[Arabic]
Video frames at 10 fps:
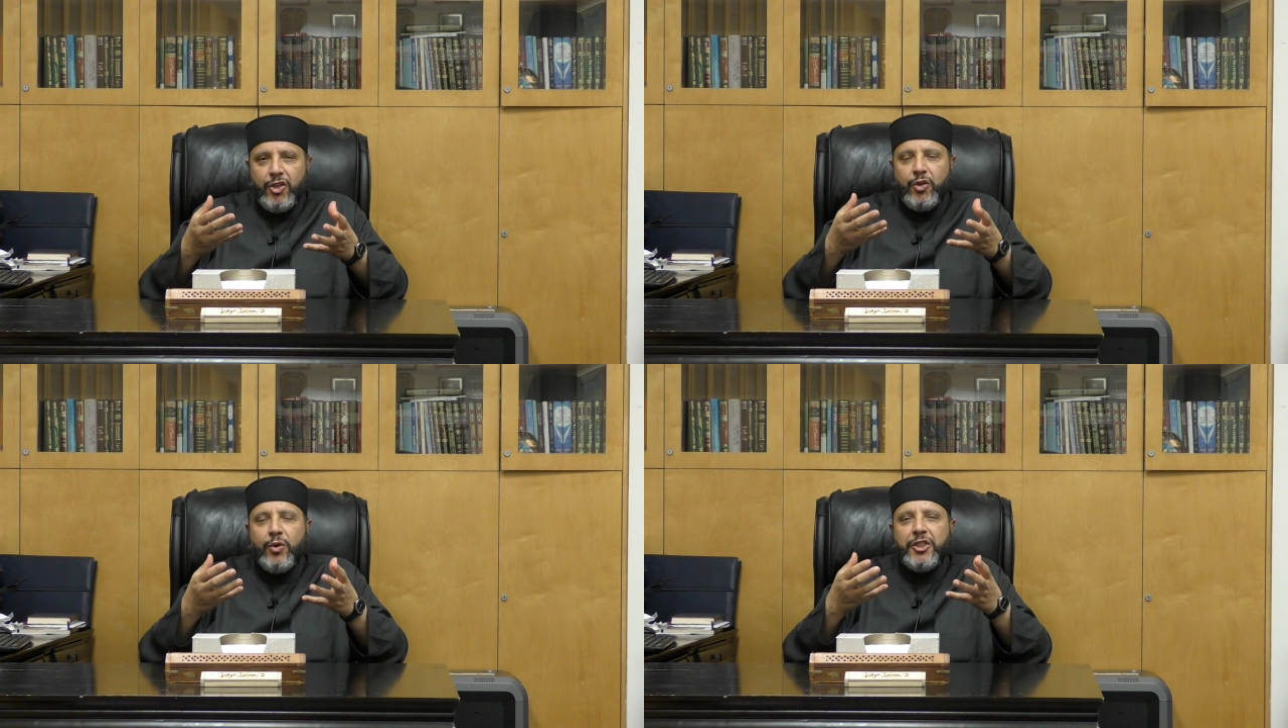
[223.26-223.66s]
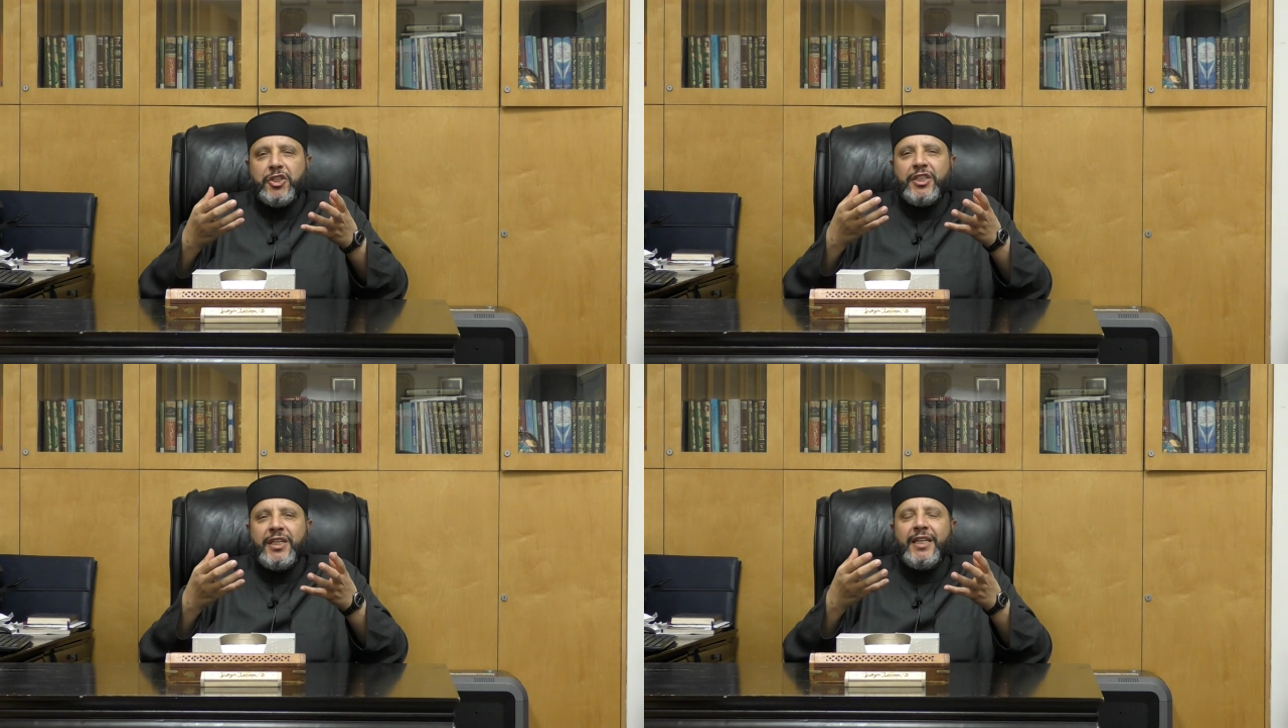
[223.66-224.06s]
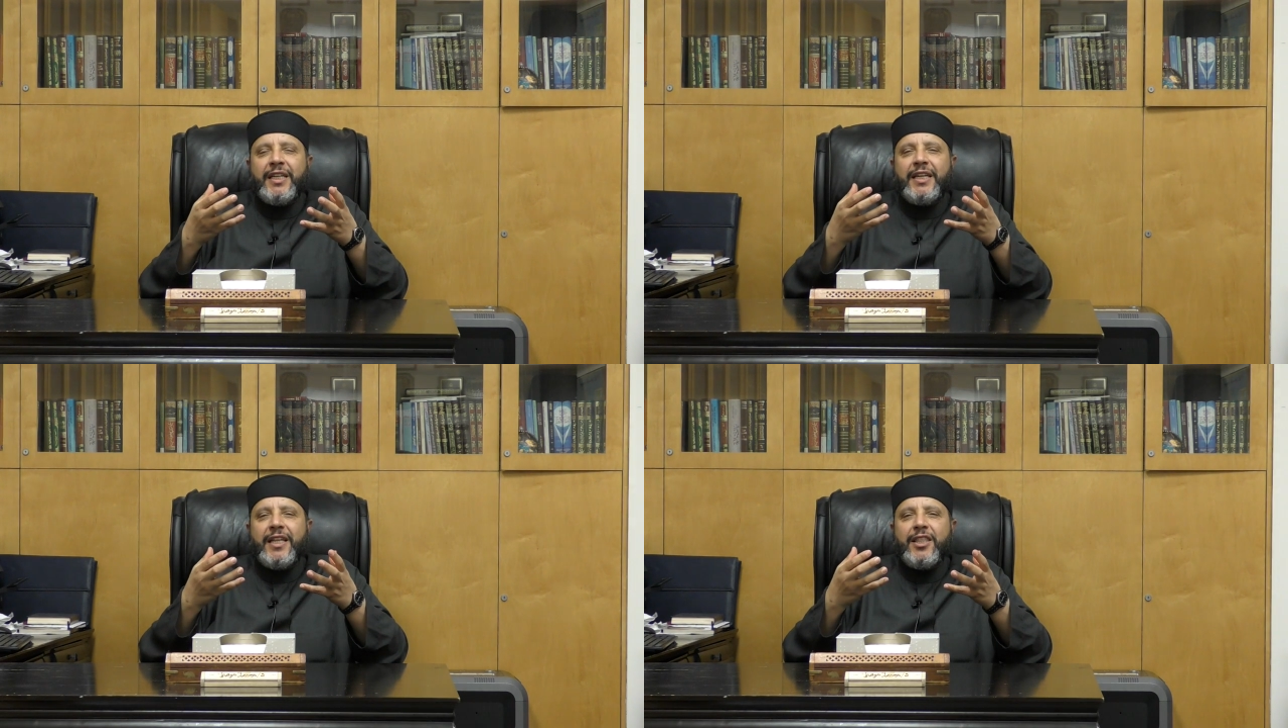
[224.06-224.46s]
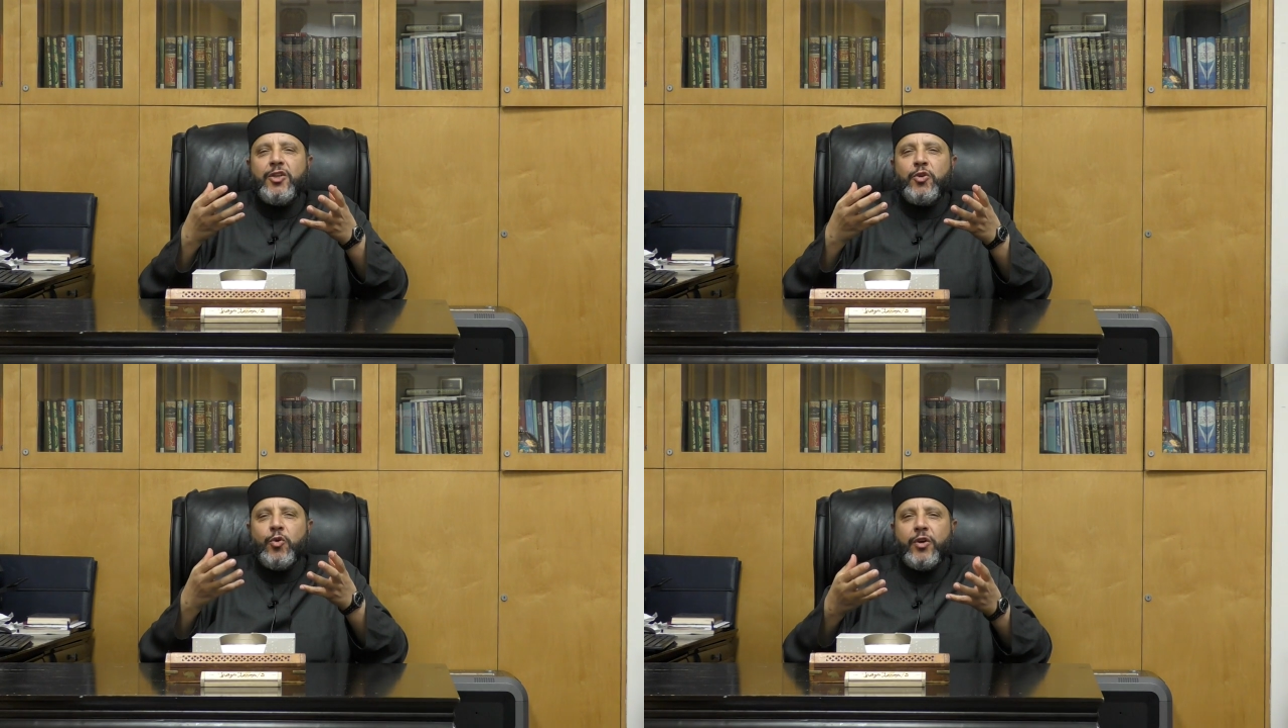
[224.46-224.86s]
هو الشيء الذي
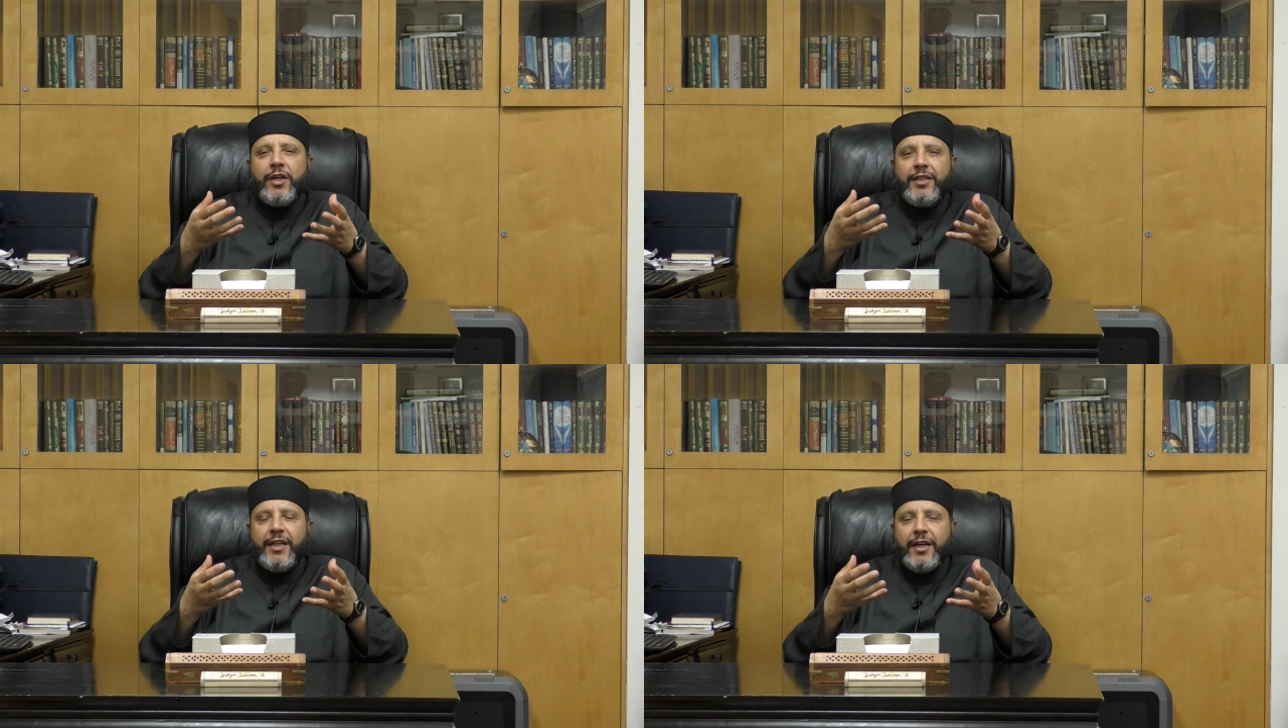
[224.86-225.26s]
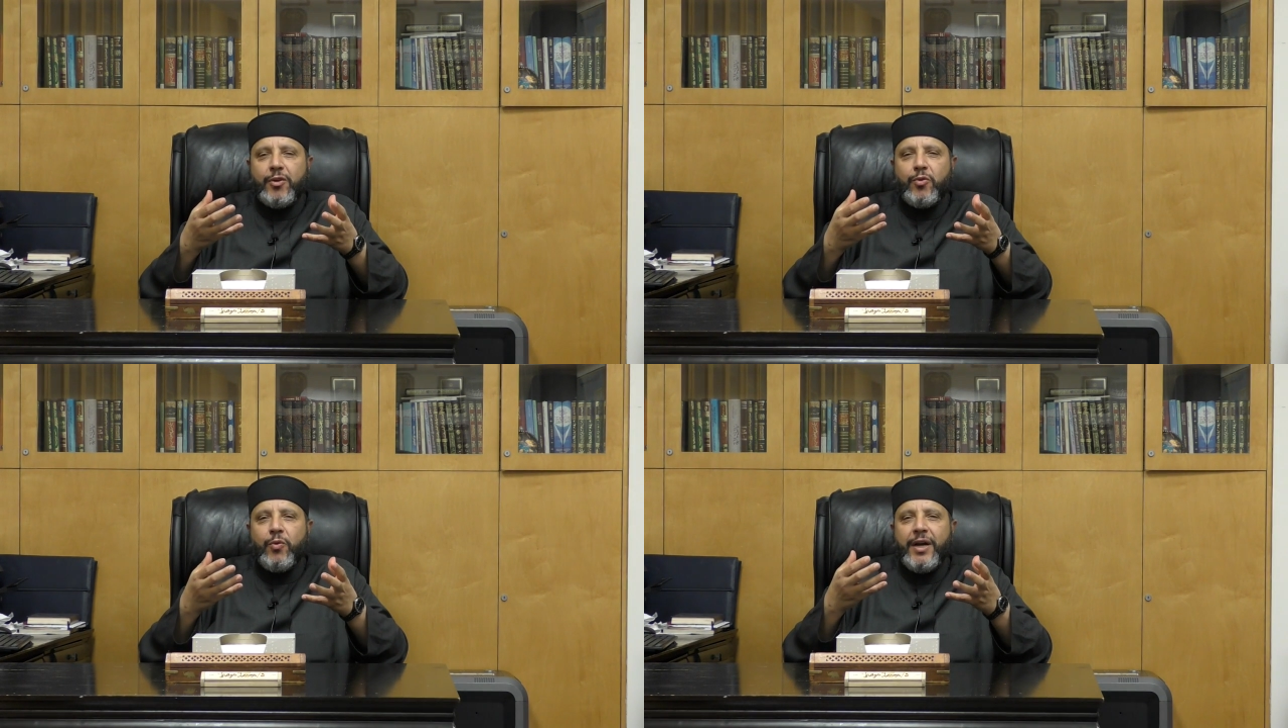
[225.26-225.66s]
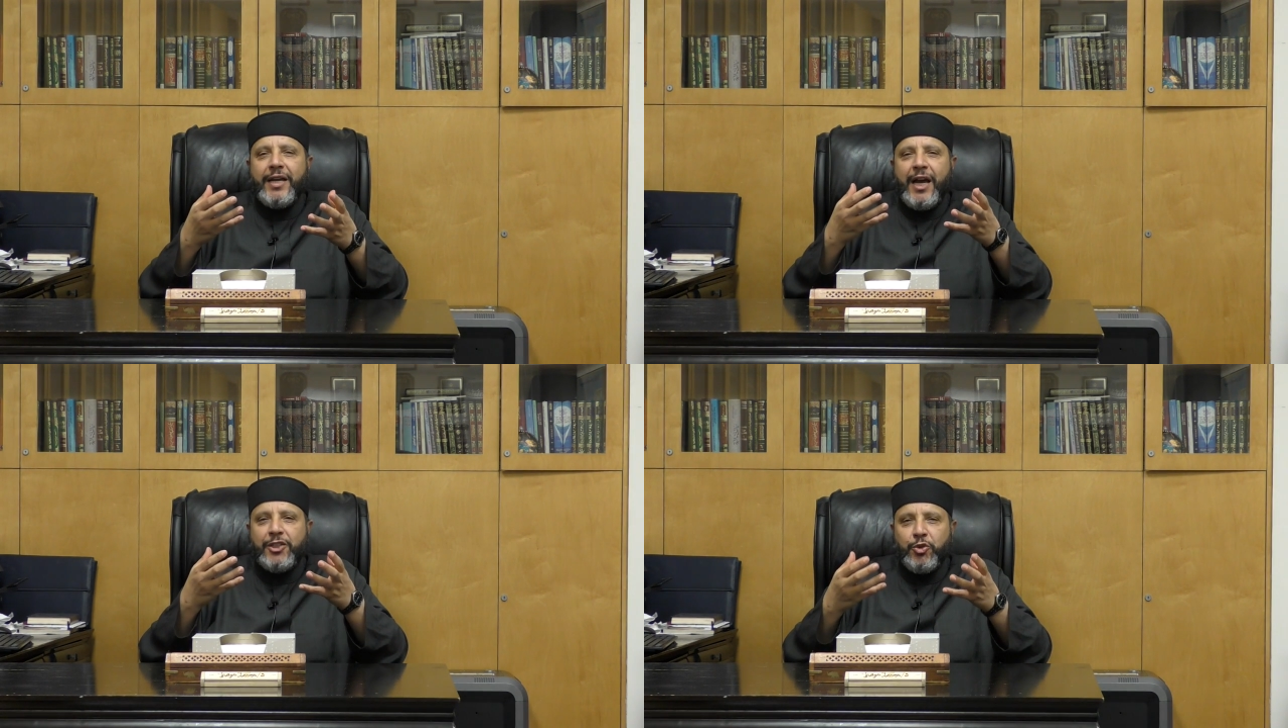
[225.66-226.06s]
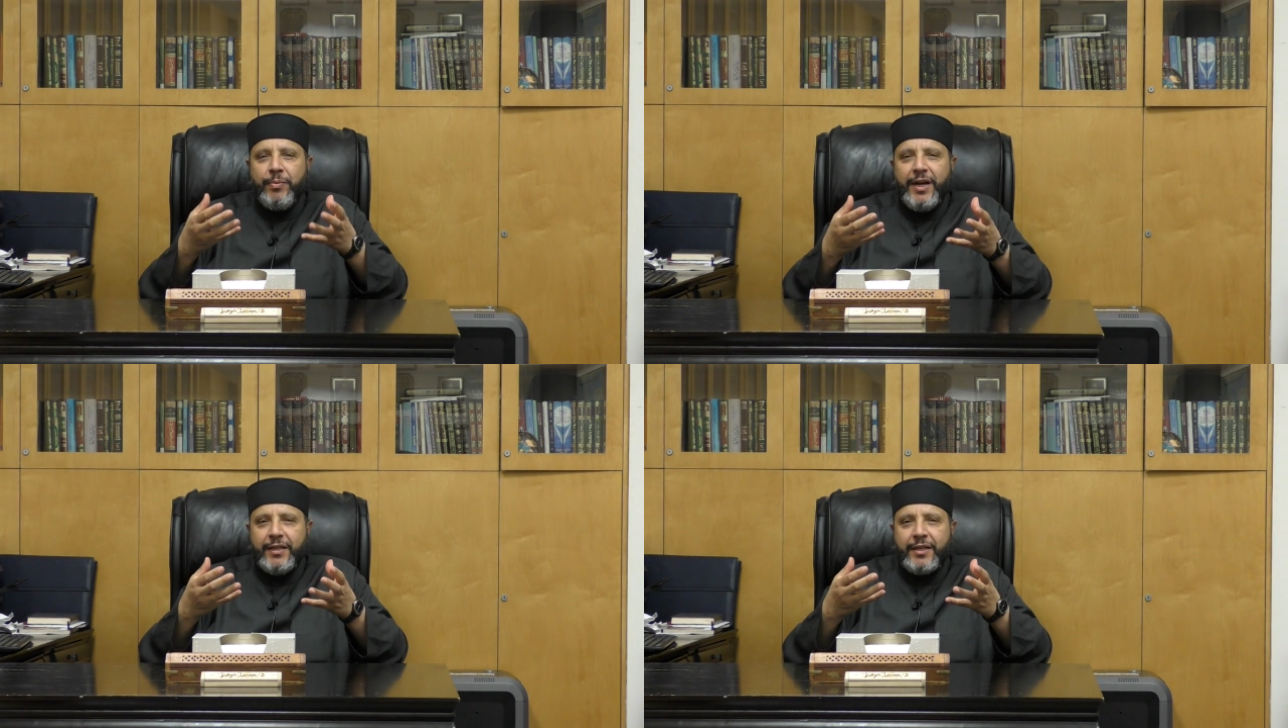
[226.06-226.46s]
يقعدك
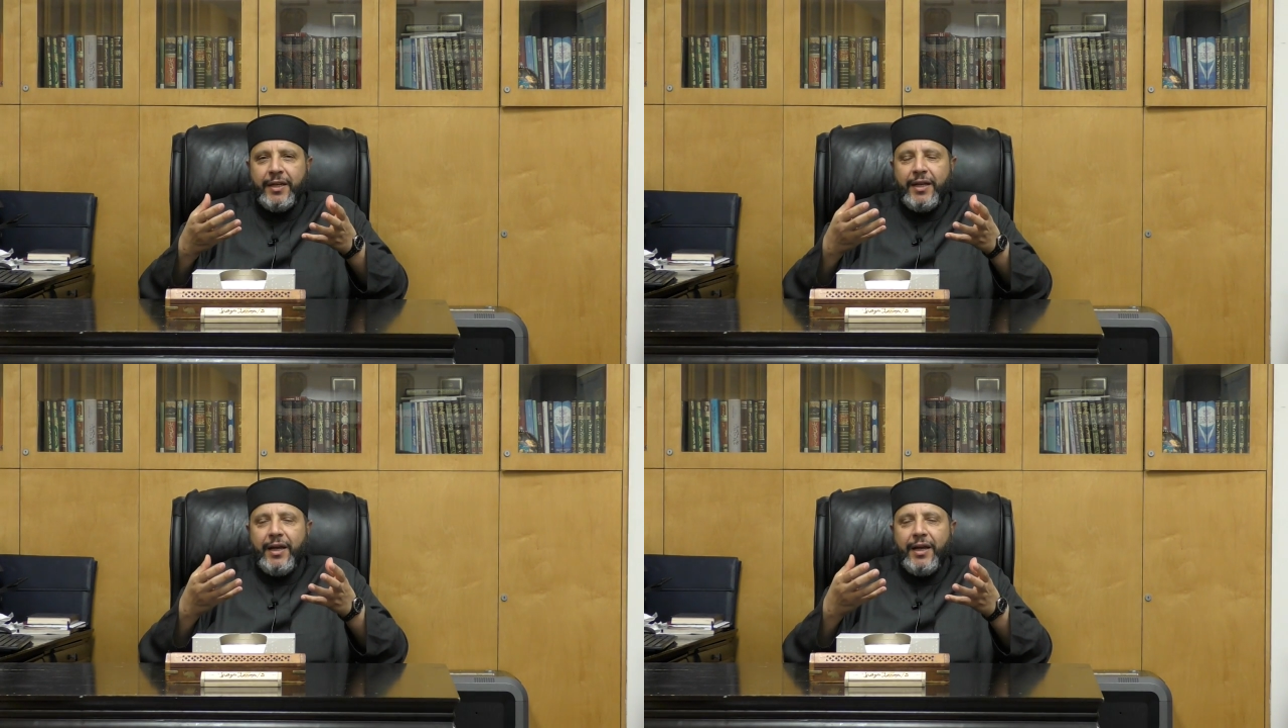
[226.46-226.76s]
ويحجبك